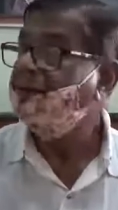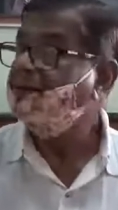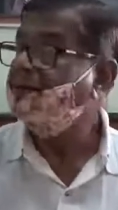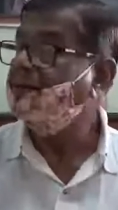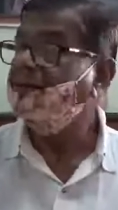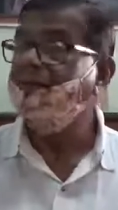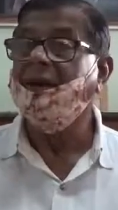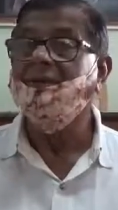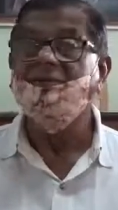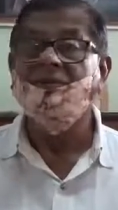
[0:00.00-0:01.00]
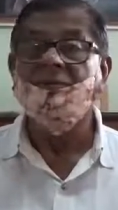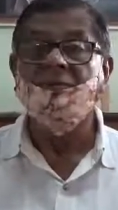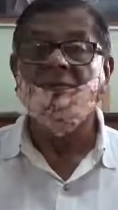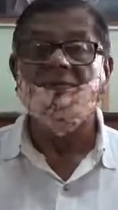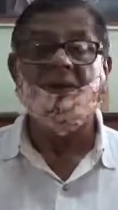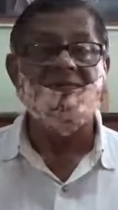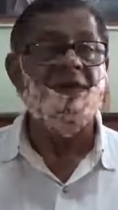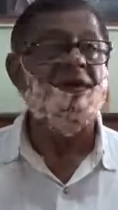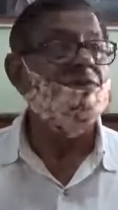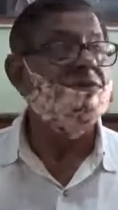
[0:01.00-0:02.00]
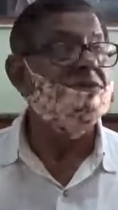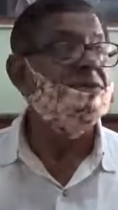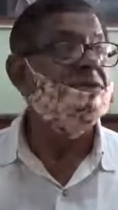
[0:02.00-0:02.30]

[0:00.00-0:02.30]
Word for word: তাড়াতাড়ি বাড়ি যেতে হবে ব্যবসায়ীরা বলছে